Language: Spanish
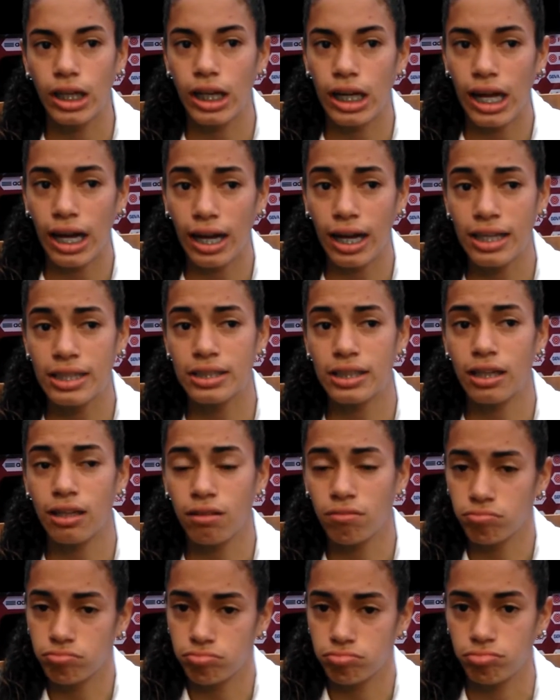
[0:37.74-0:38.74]
Y en la
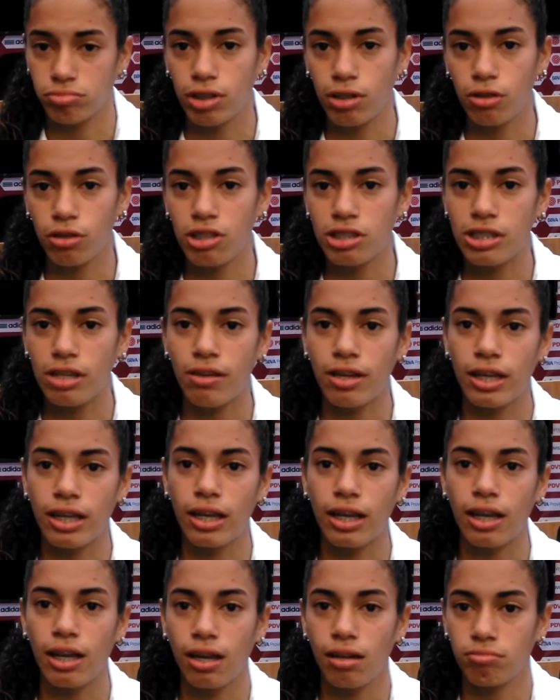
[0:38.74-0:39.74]
cancha es, donde
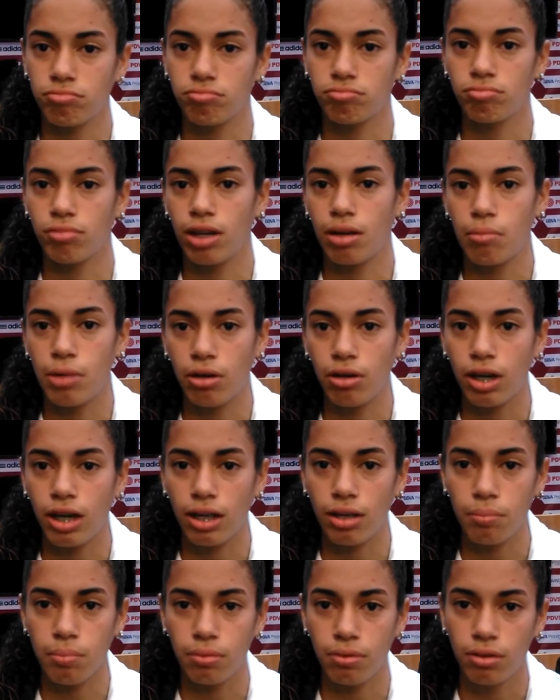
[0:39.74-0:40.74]
se ve quién es
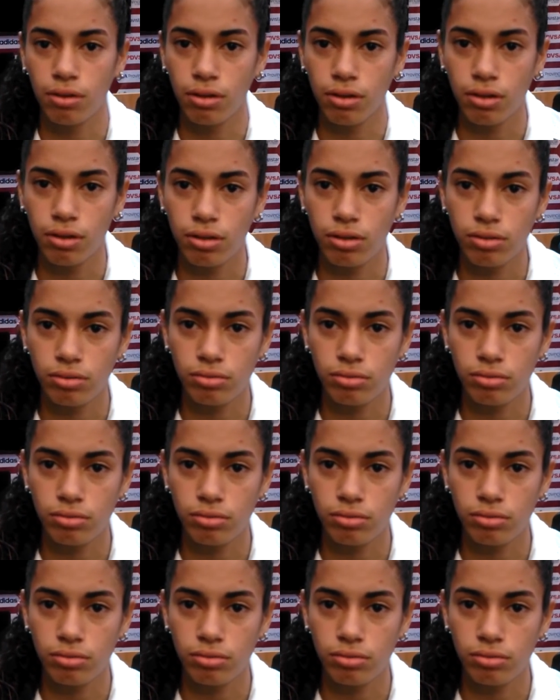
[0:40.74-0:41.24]
el mejor equipo.